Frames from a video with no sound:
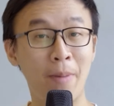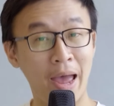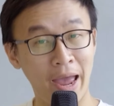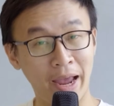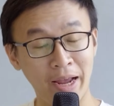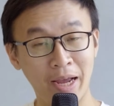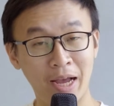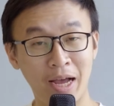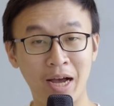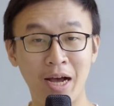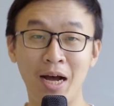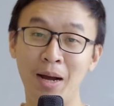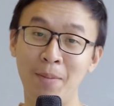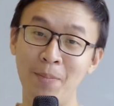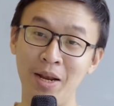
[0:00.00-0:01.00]
bạn,
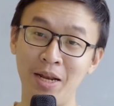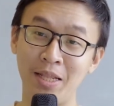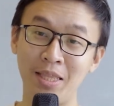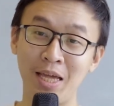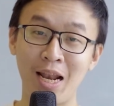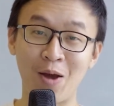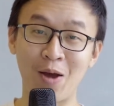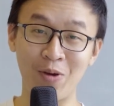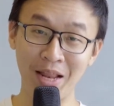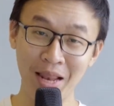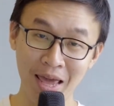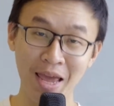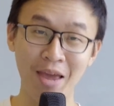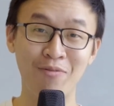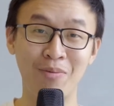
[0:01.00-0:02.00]
à, mình tên là Y Lê